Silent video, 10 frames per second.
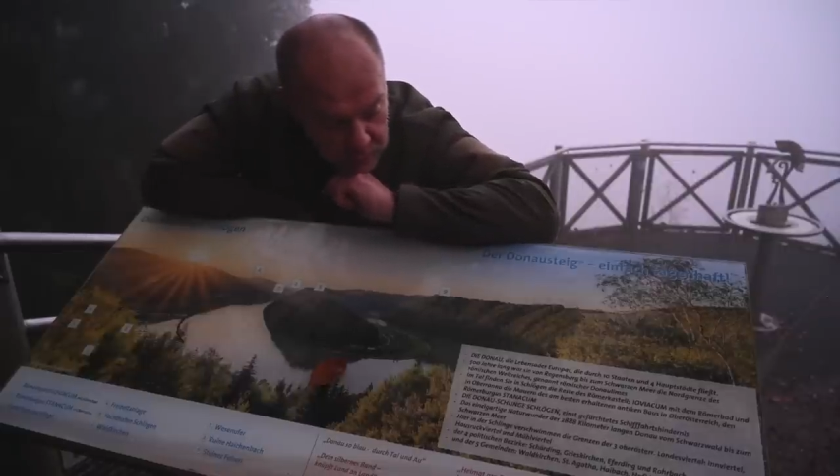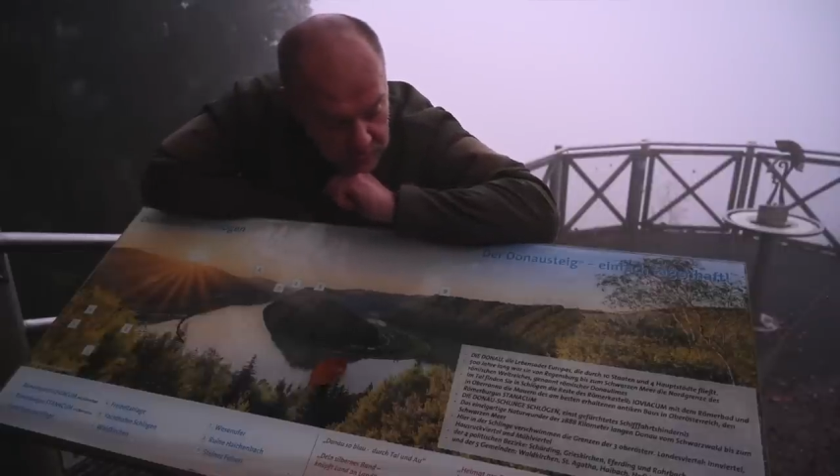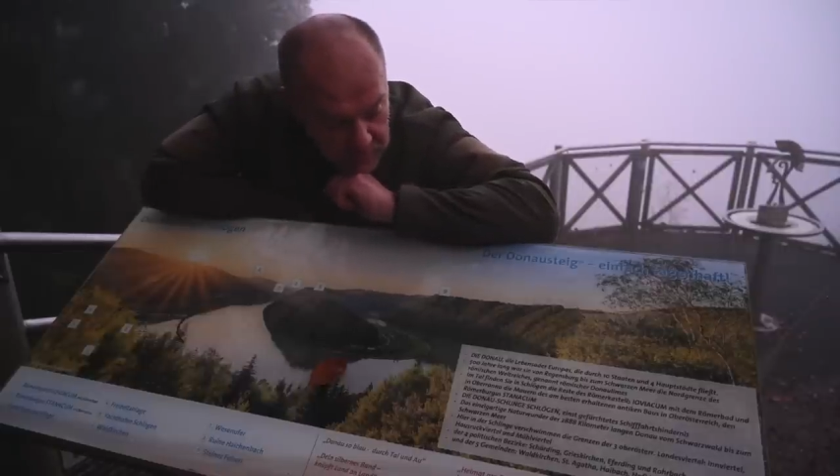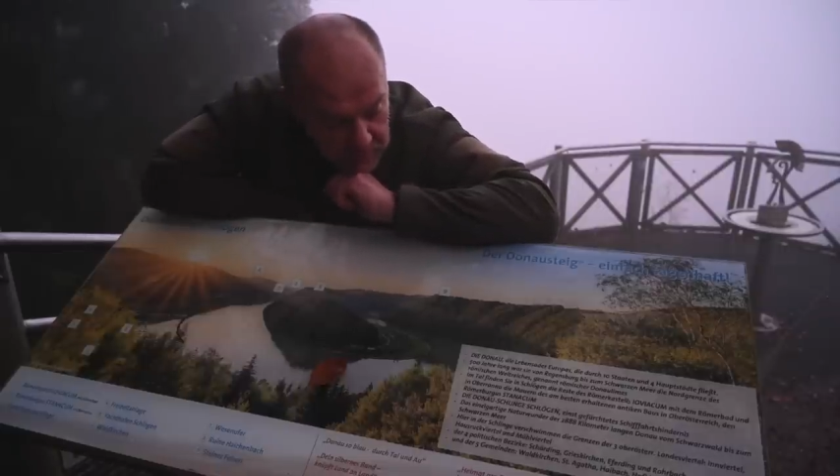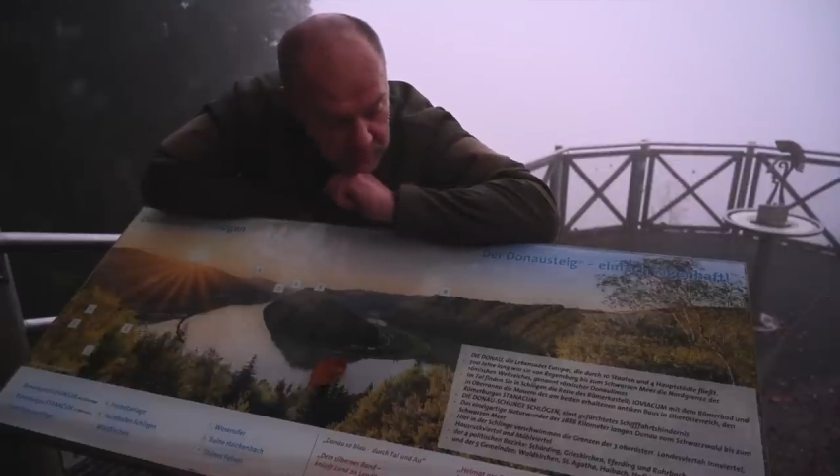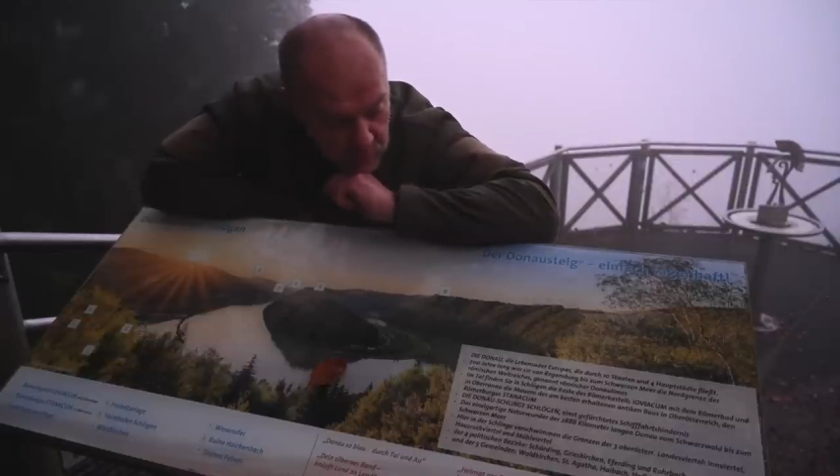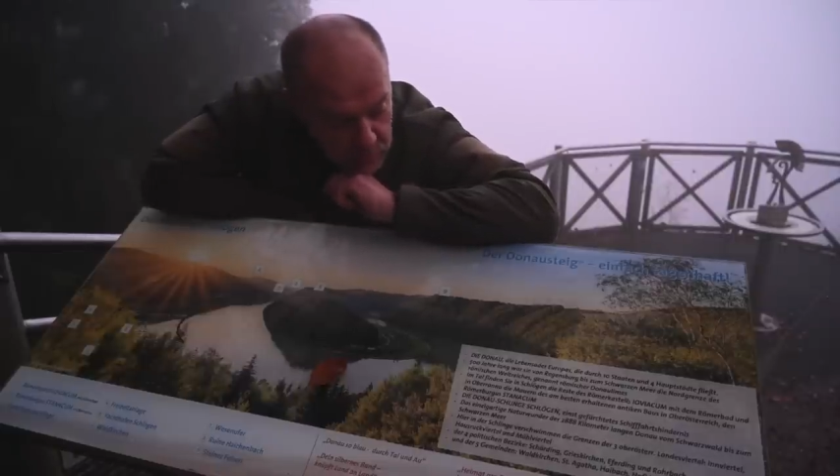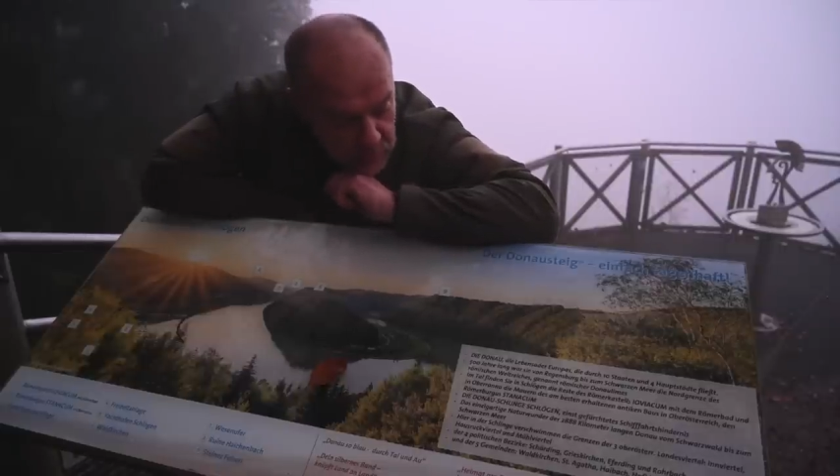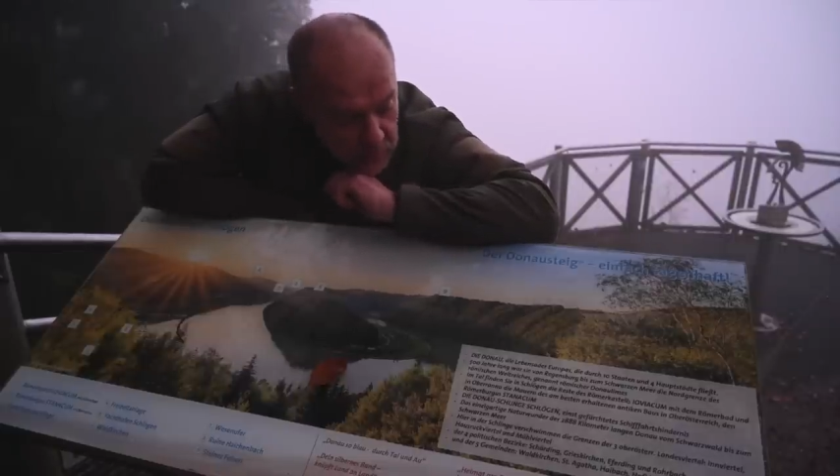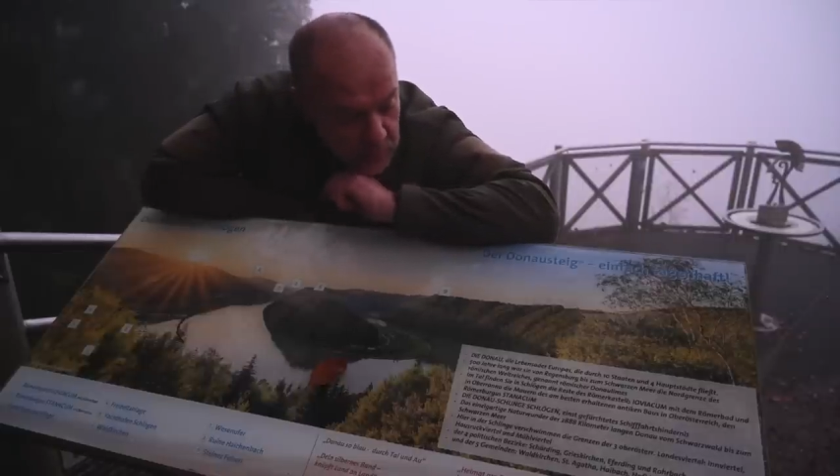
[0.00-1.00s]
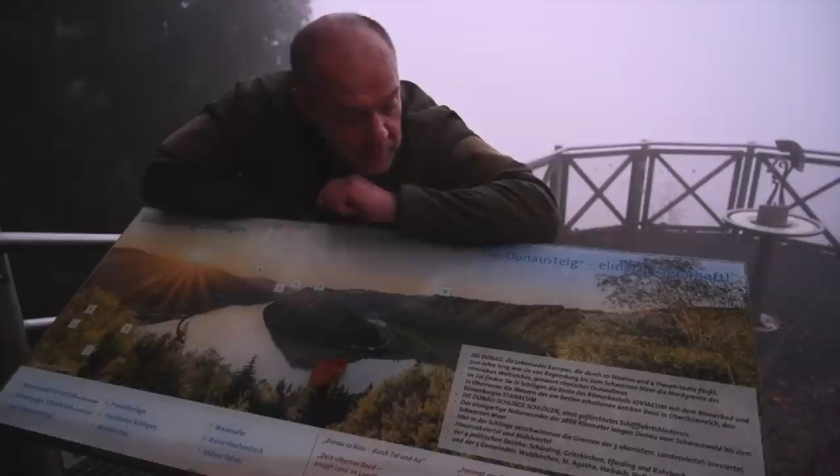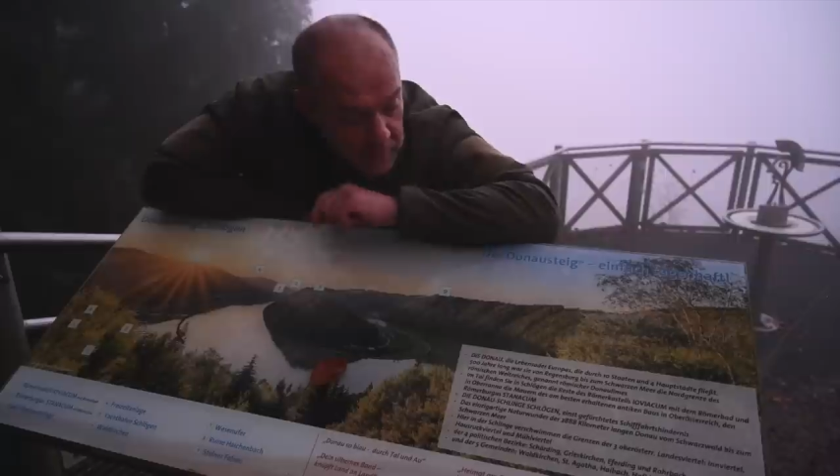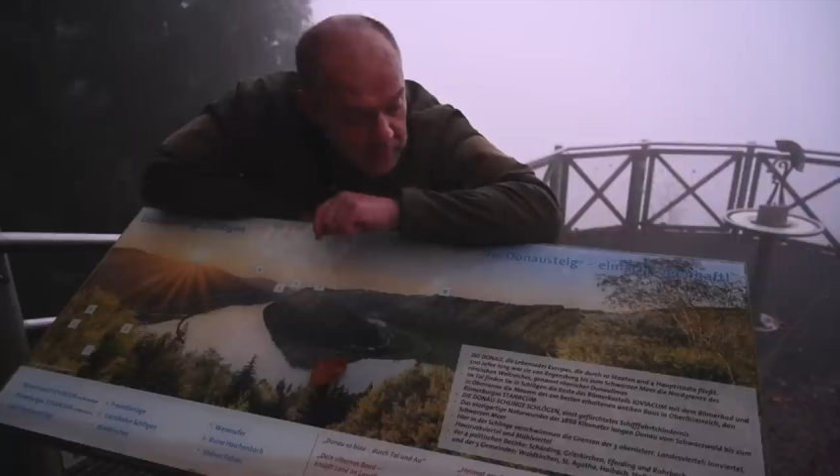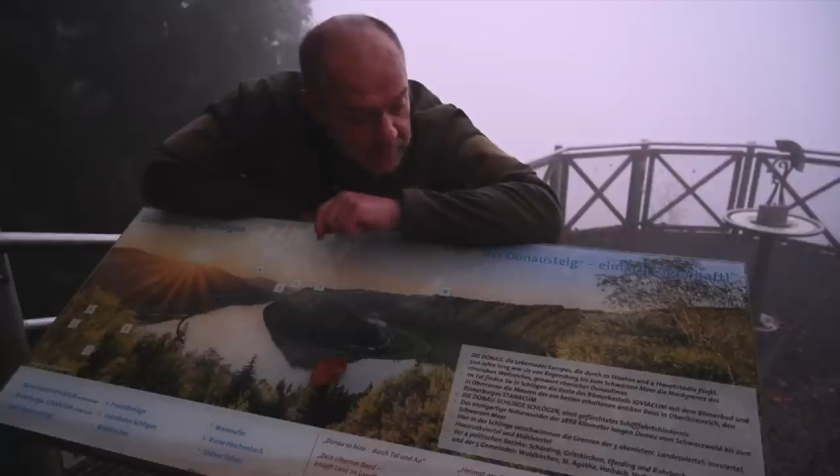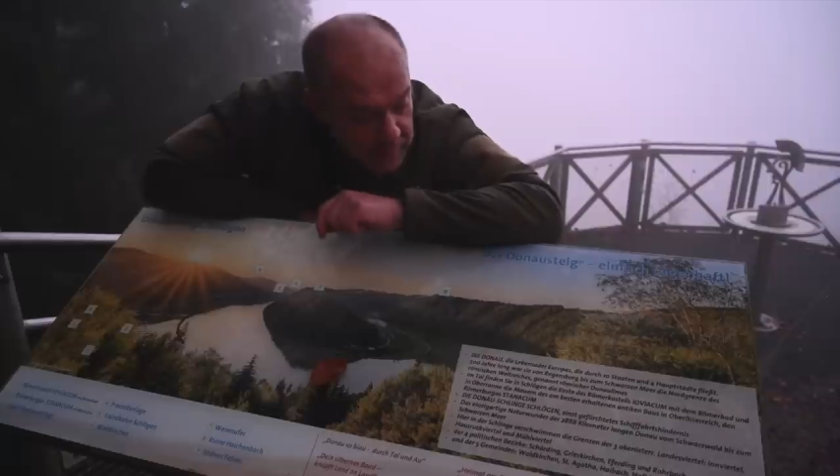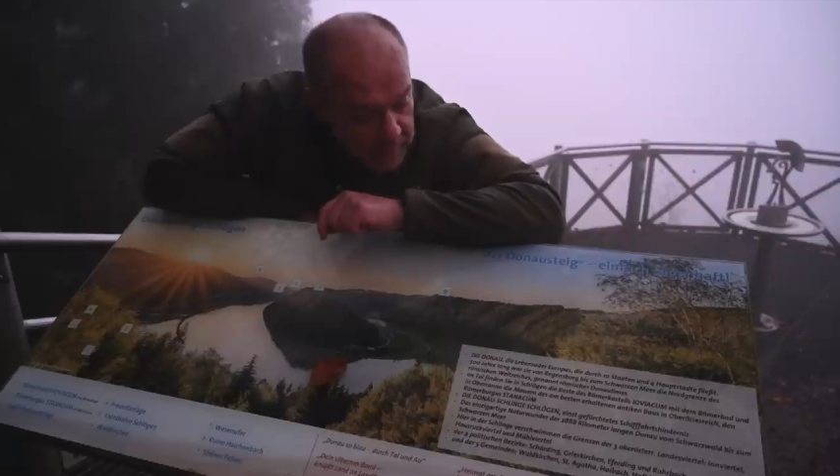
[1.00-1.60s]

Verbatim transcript: Imperiums, der,